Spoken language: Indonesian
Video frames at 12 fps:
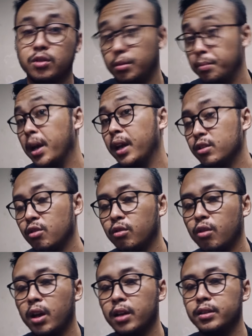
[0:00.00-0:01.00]
sebagai
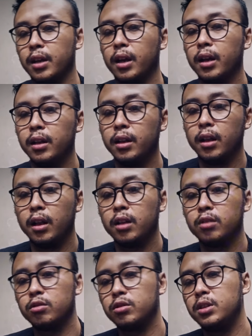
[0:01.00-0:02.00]
contoh aja.
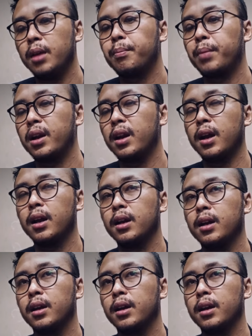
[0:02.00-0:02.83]
Terus dia pernah